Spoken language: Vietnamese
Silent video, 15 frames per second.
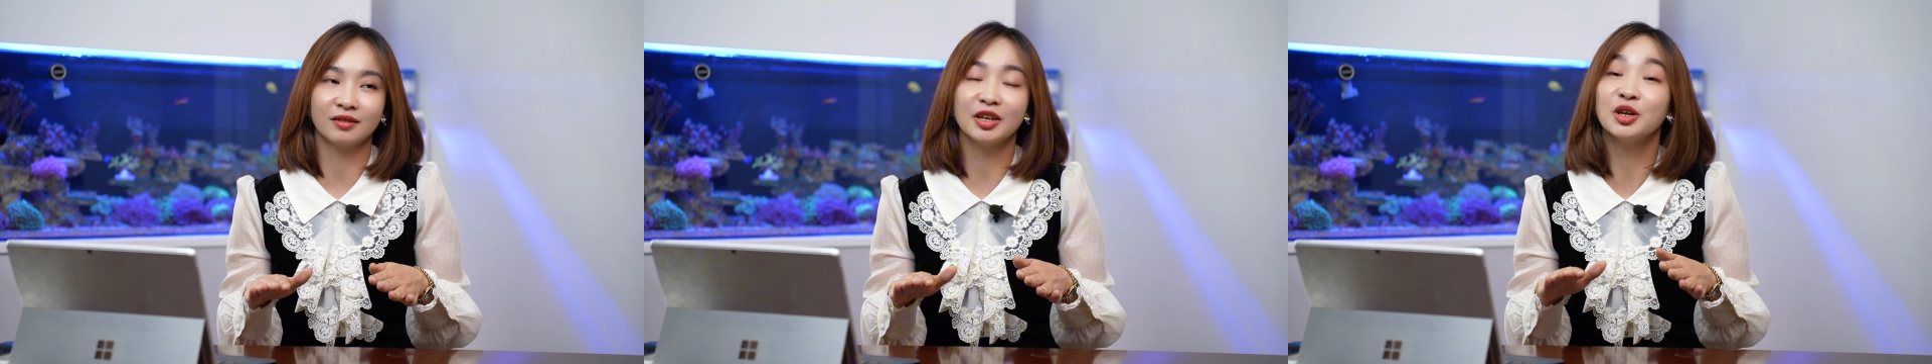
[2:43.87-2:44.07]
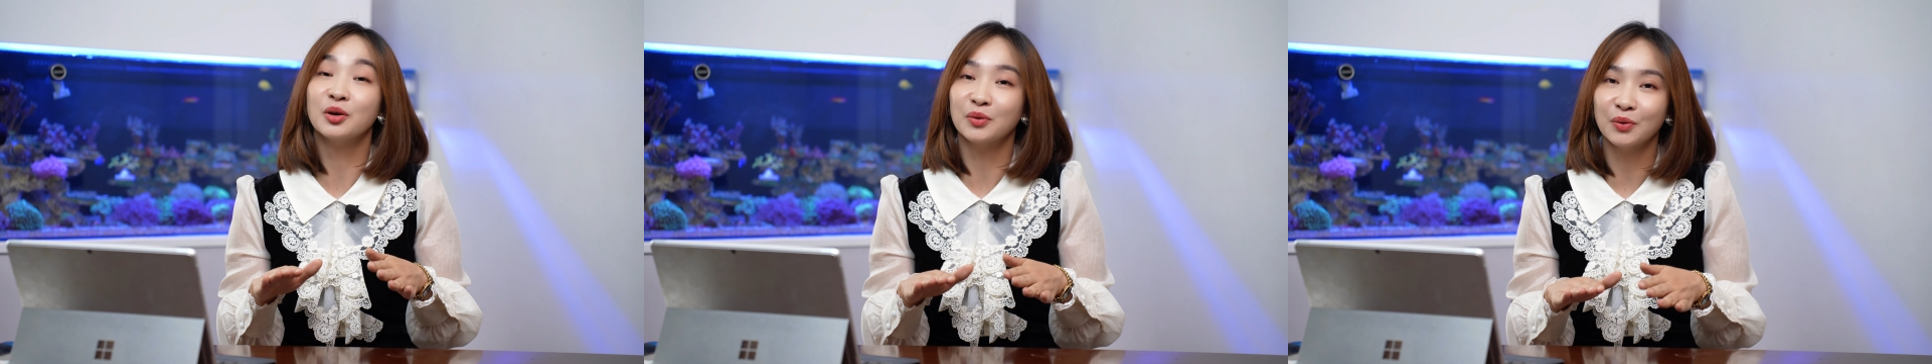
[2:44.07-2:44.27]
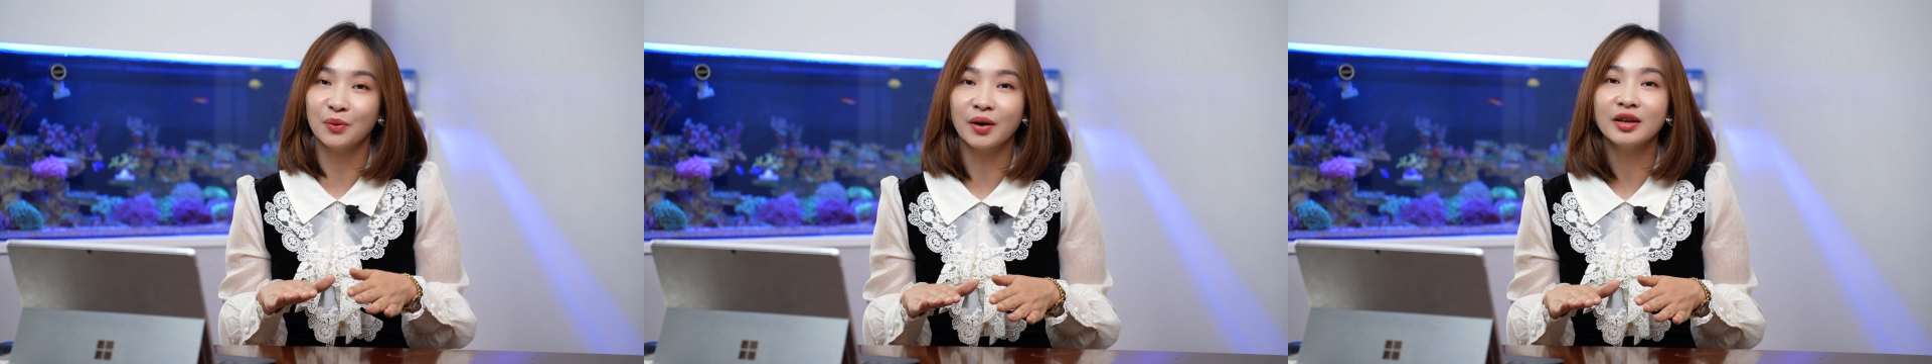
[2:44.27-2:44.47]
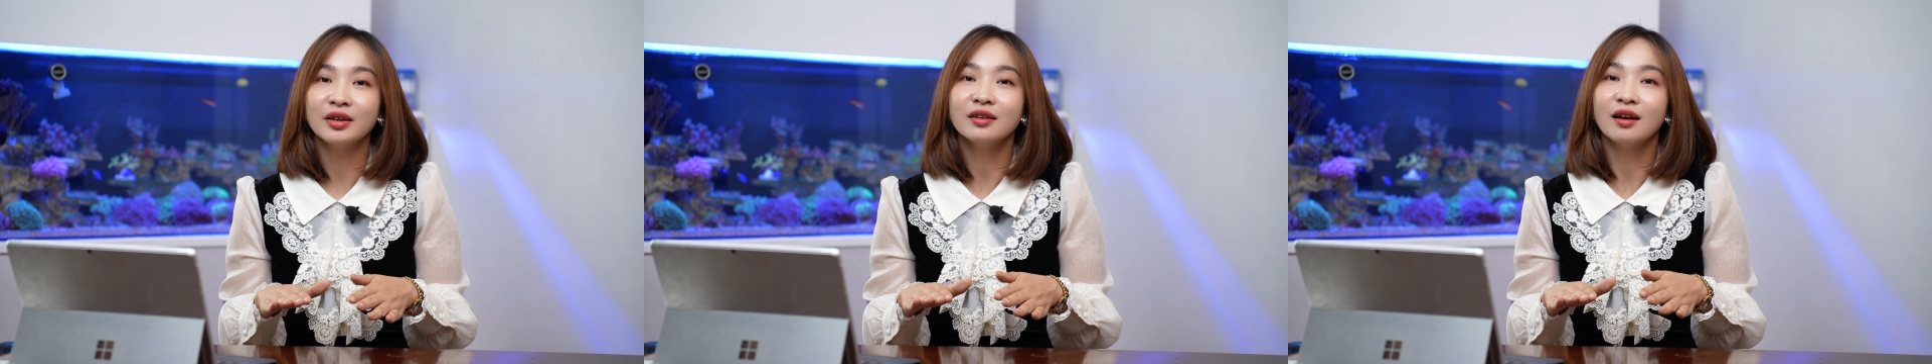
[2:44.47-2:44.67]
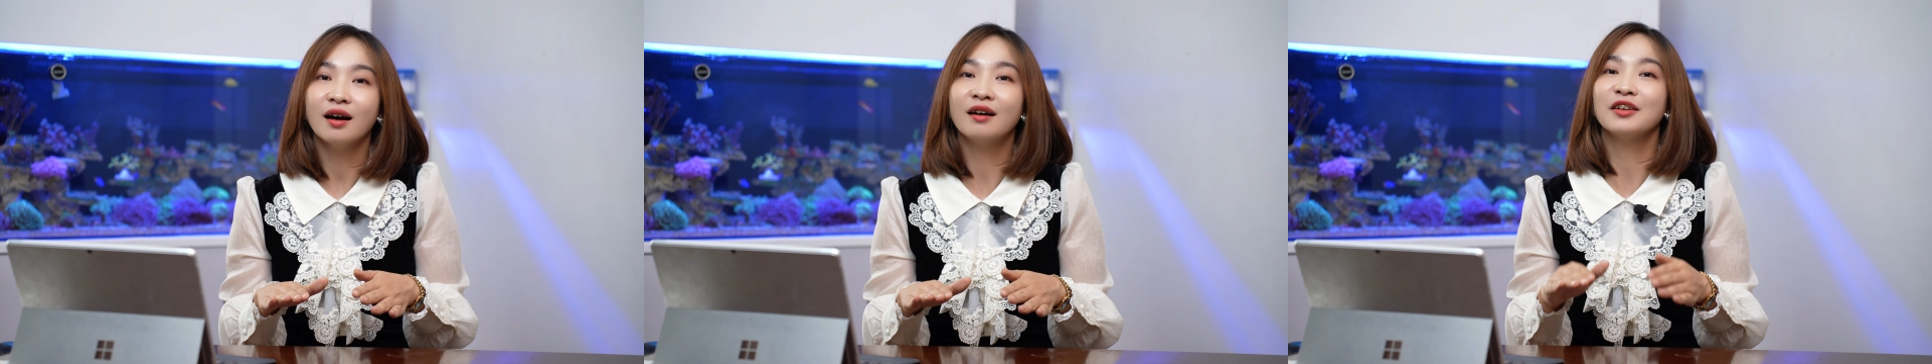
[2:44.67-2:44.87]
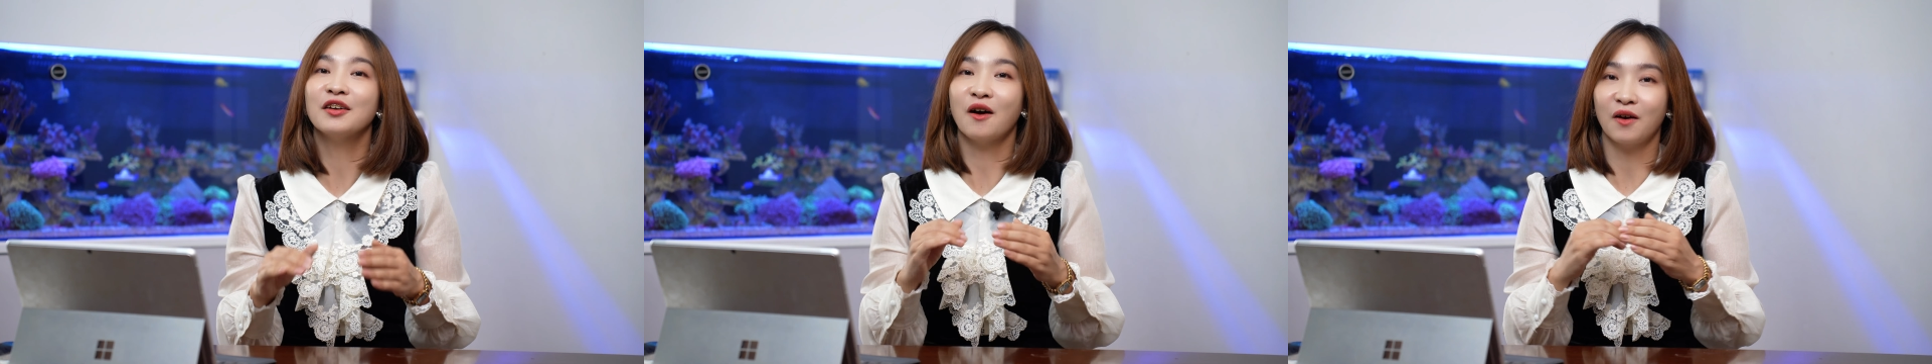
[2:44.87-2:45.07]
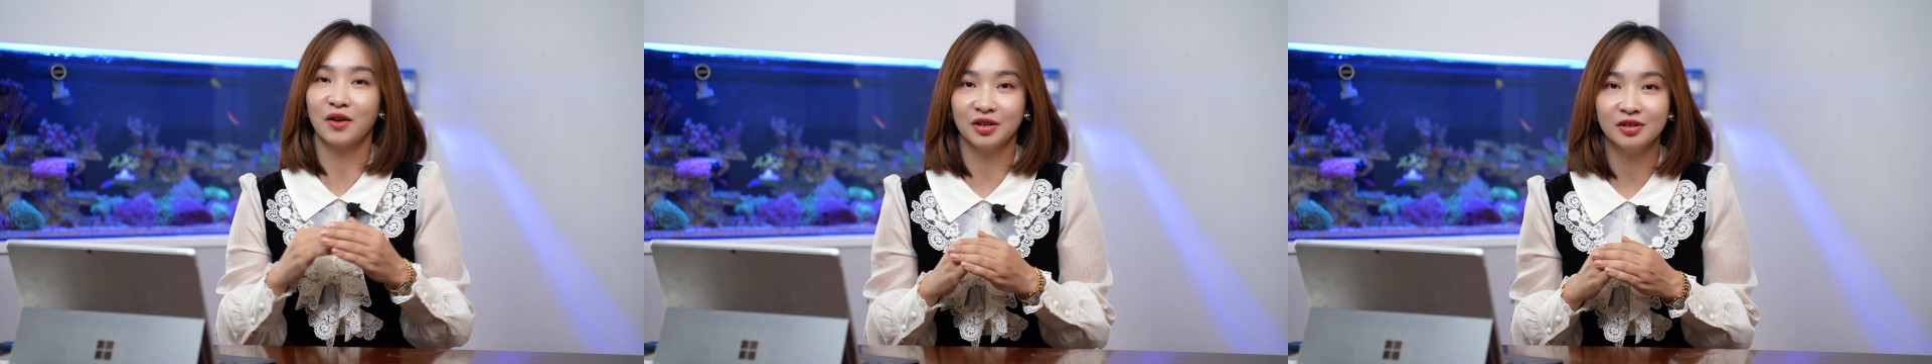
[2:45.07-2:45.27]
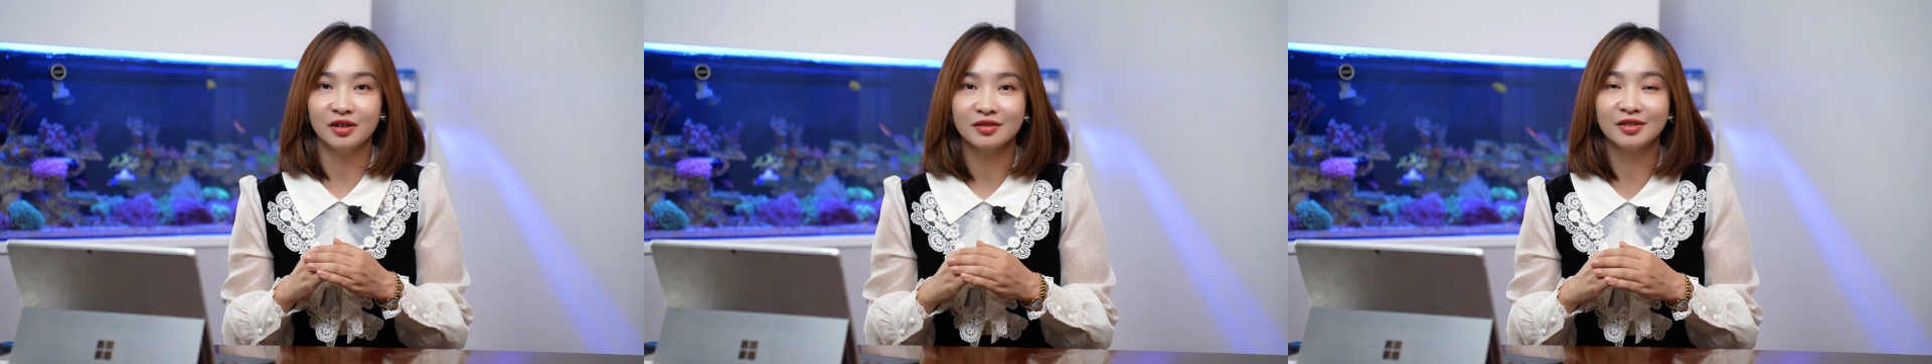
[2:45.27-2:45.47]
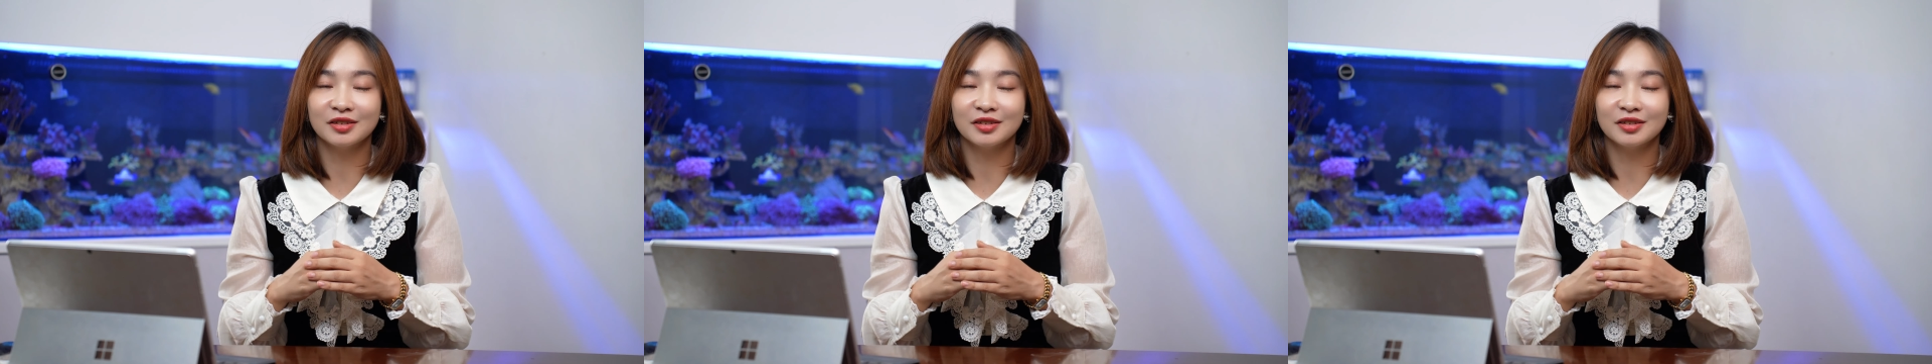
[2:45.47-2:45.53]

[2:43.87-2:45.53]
yếu đuối hơn họ nữa,